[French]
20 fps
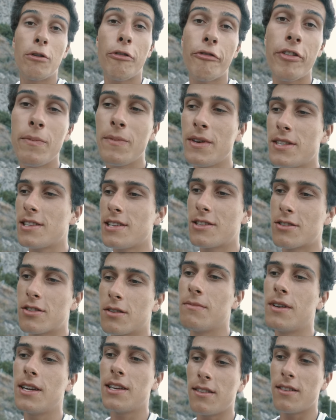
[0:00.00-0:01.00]
pour filmer cette
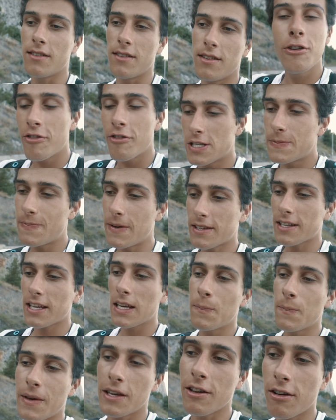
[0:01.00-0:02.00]
semaine de Vespa
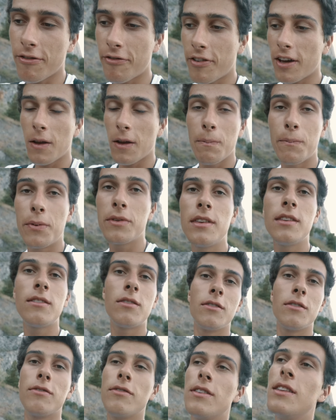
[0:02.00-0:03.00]
Trip et en faire une petite
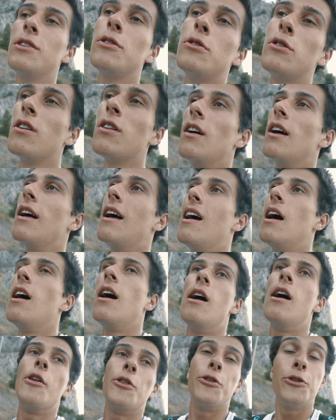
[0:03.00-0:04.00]
vidéo
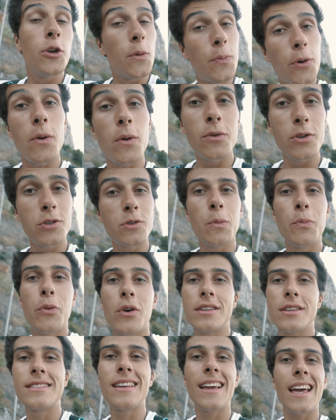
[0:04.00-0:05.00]
deux promotions pour
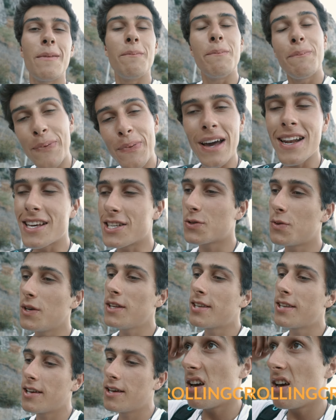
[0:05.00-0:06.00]
Instagram par la
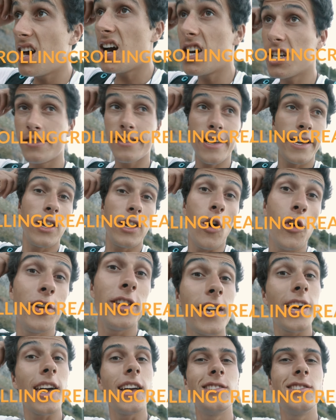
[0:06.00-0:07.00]
suite. Hashtag Rolling
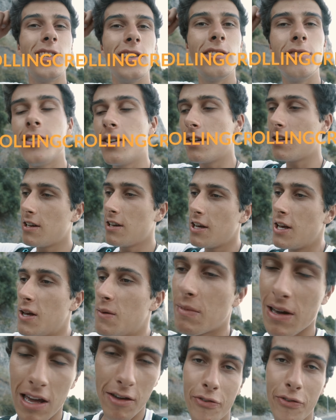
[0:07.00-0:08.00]
Creative.
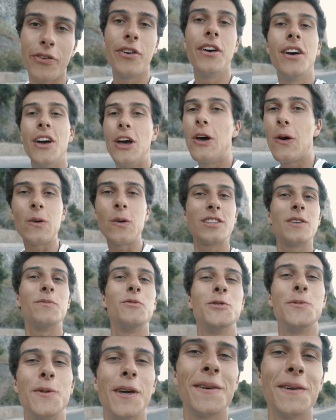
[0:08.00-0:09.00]
Bref, on
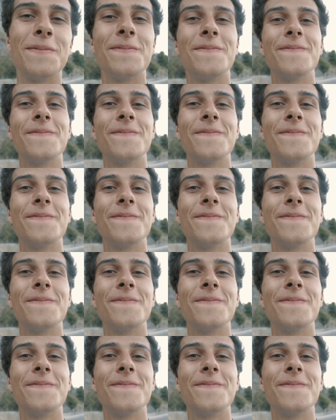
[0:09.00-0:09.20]
s'amuse bien.